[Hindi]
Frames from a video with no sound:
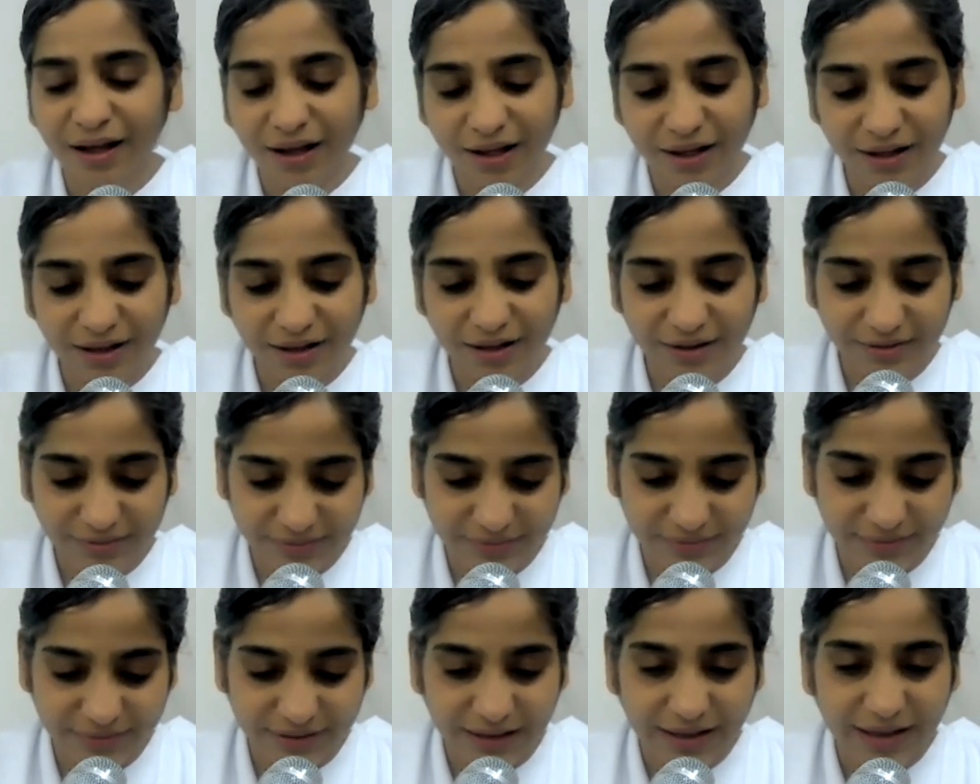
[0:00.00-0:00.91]
हाँ
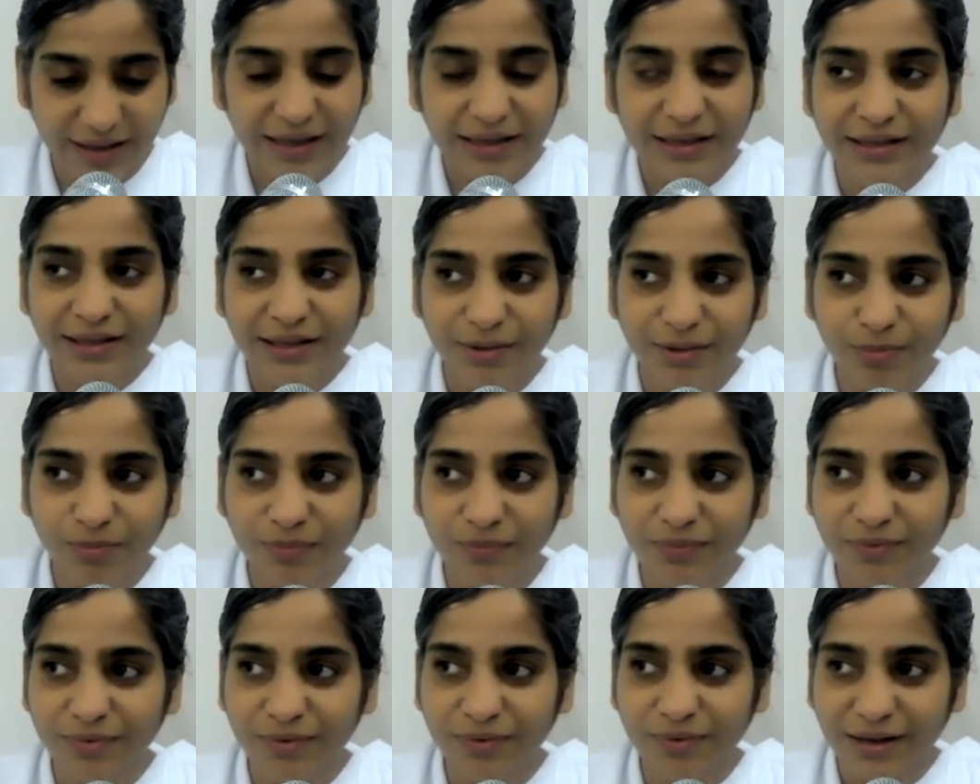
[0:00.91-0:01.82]
ये
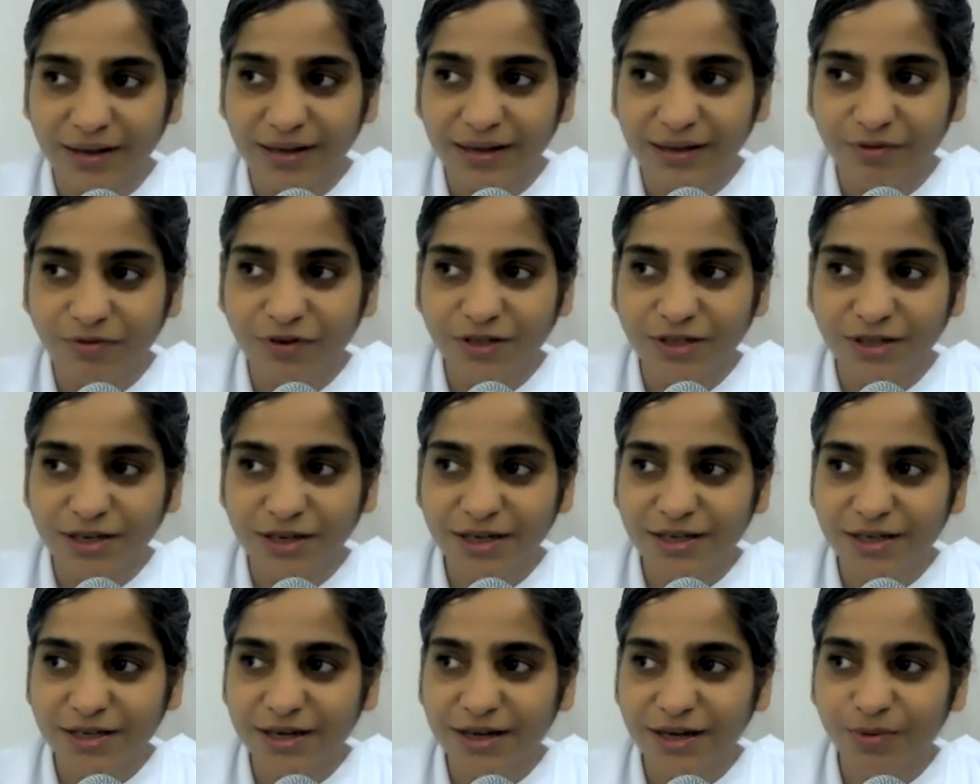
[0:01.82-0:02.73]
हाँ।
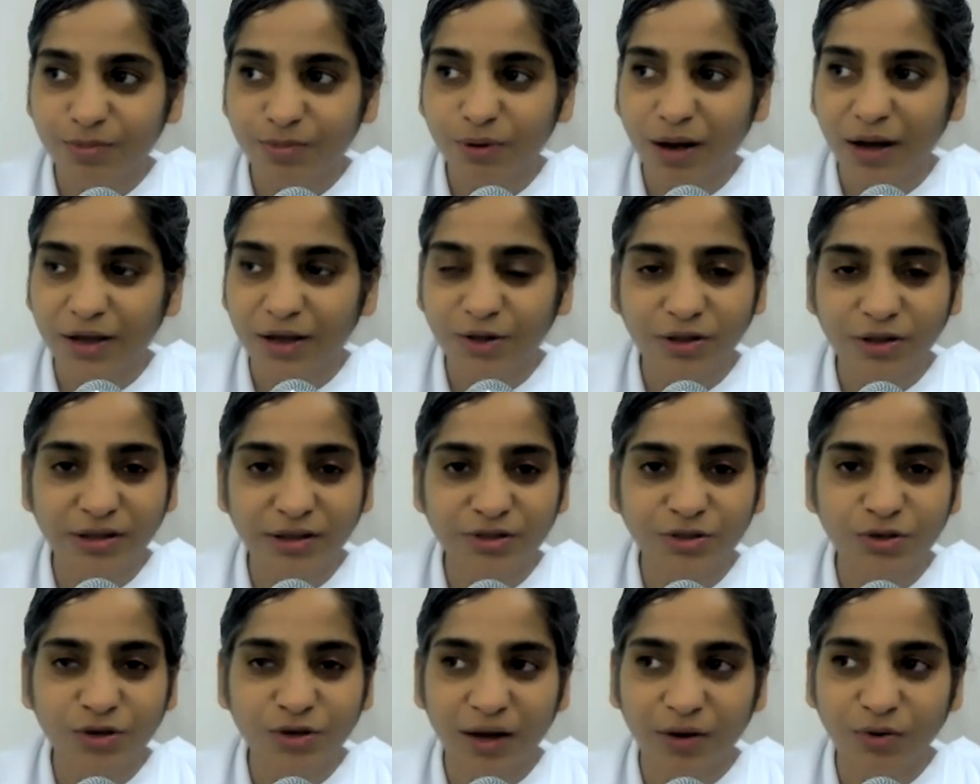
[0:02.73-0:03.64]
विशेषकर भाई
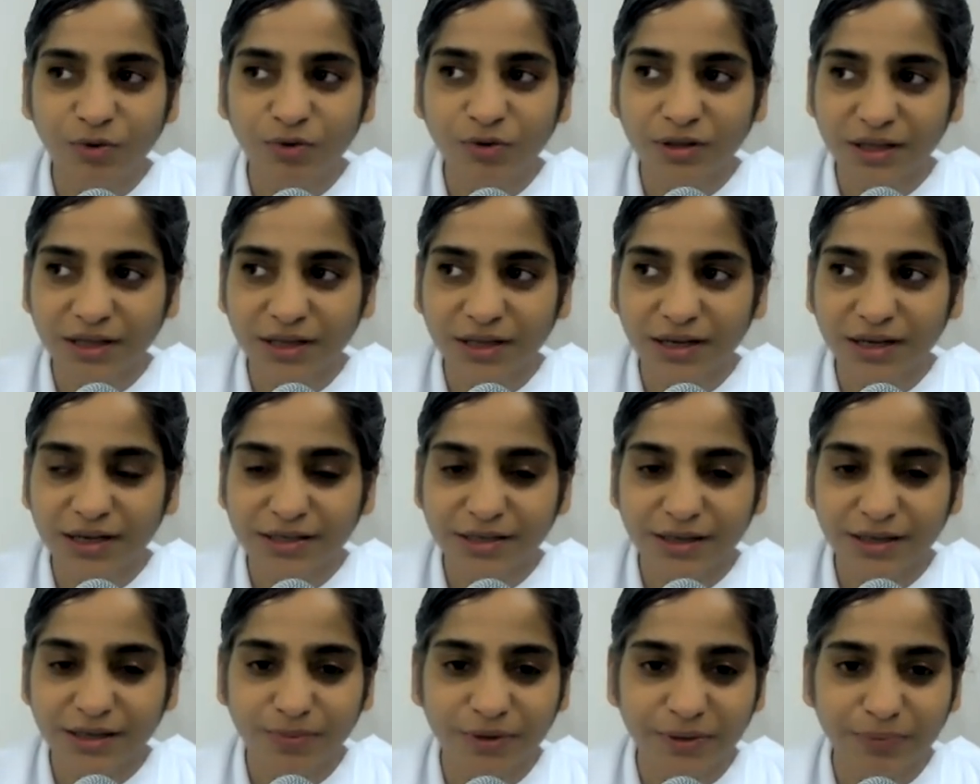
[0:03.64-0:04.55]
जहाँ होते हैं ना
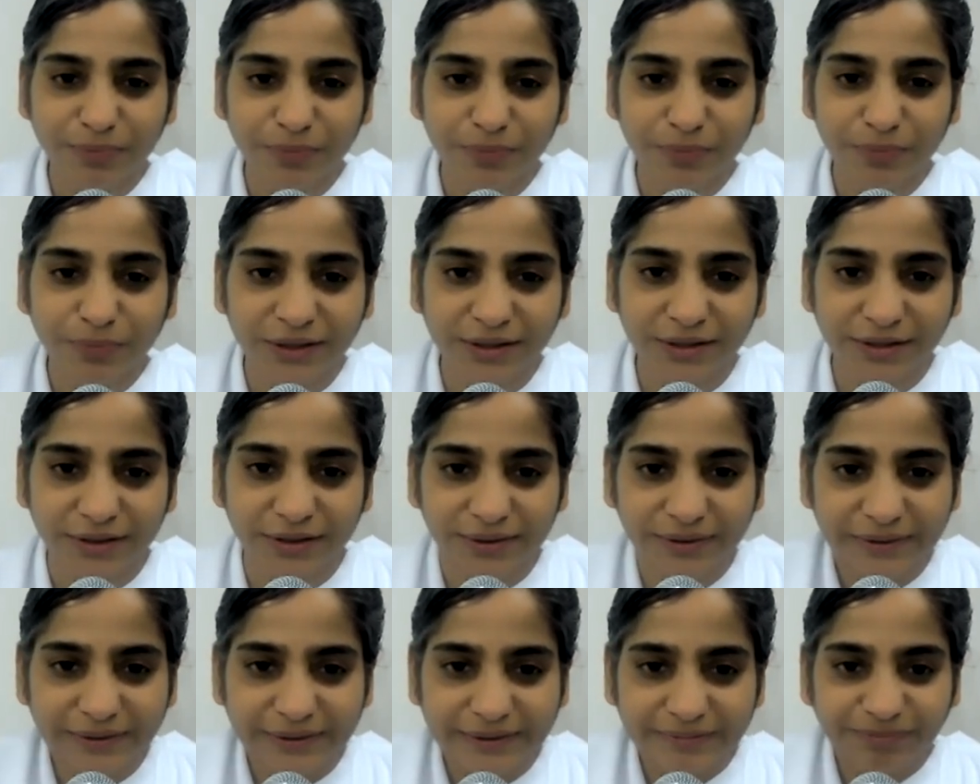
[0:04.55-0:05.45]
समर्पित
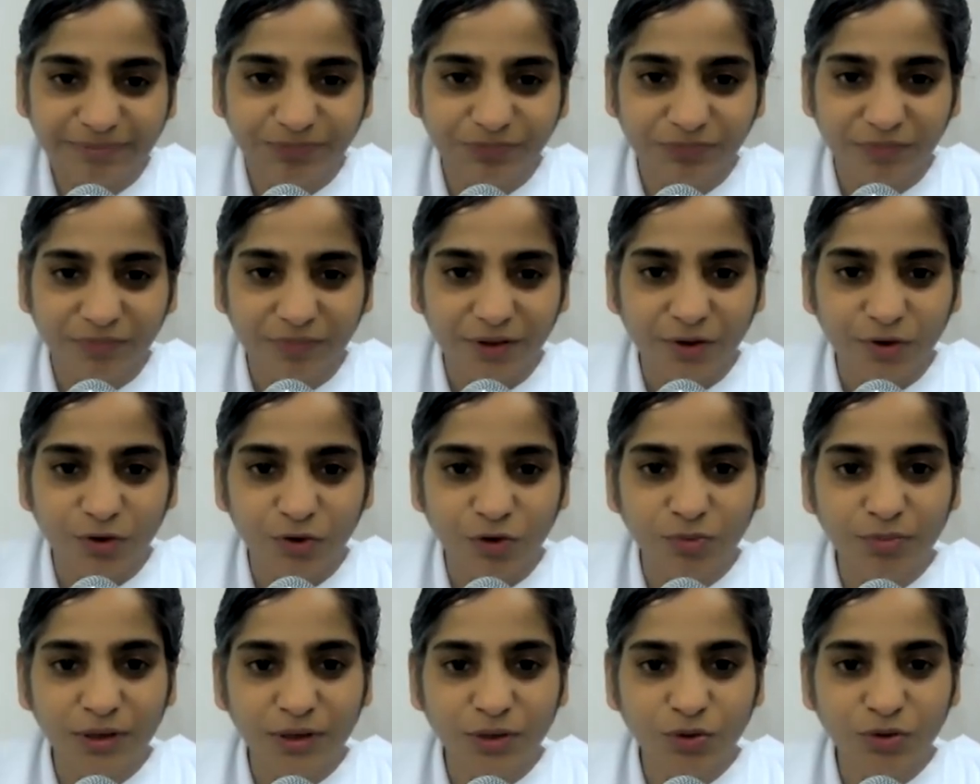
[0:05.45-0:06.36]

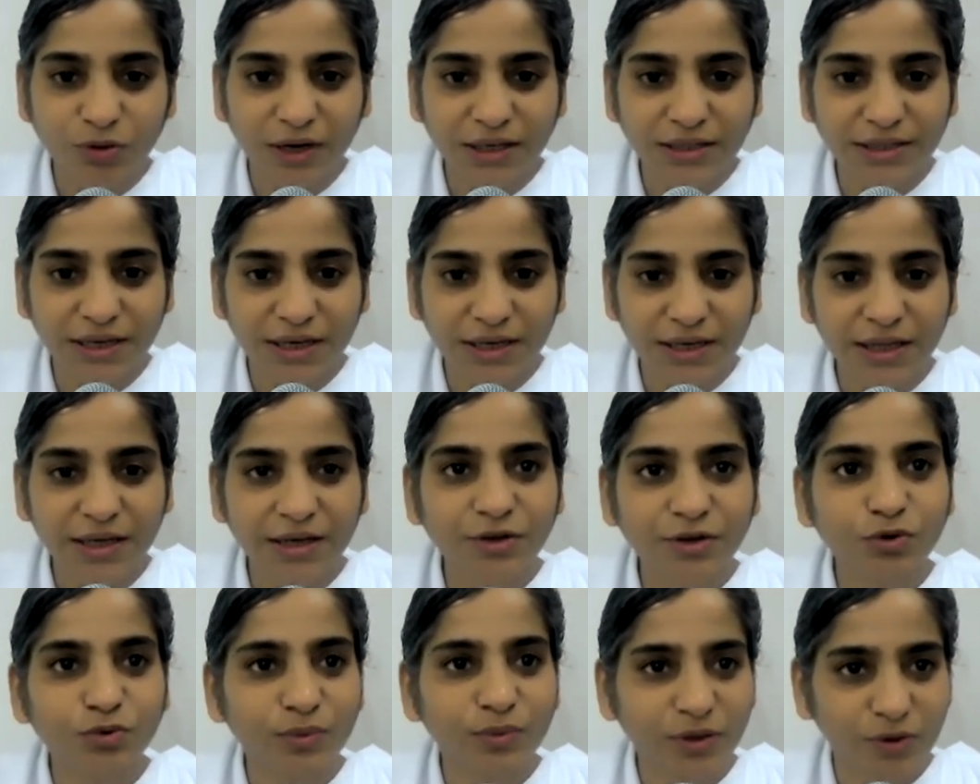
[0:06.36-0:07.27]
उनमें थोड़ा ज्यादा
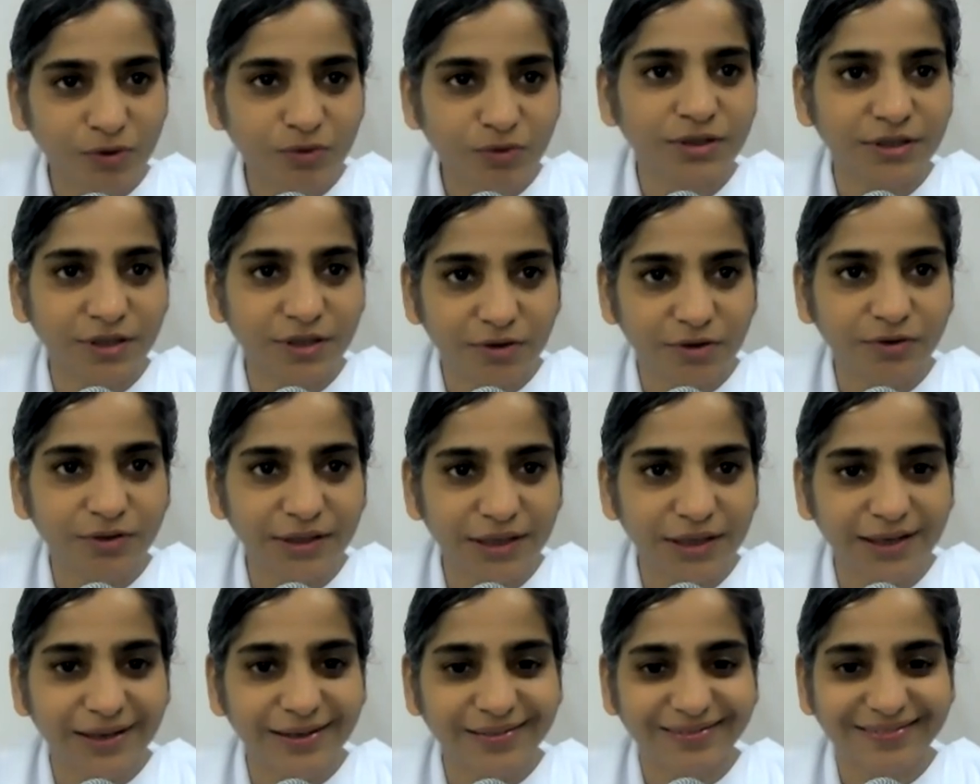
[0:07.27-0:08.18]
ही उमंग उत्साह
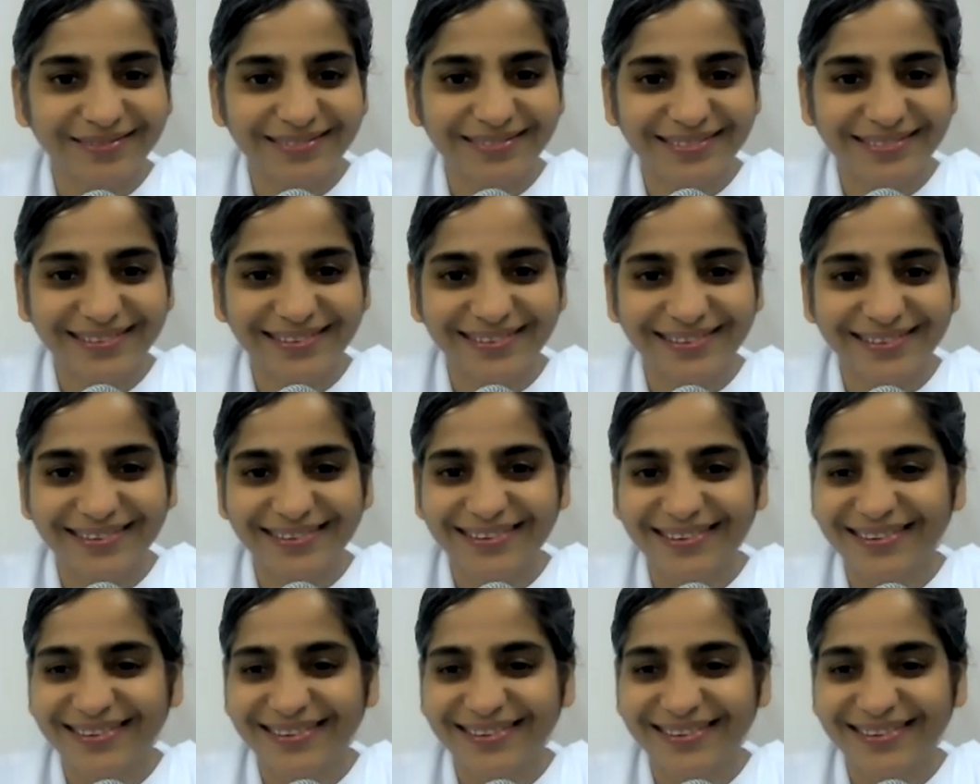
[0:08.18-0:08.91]
होता है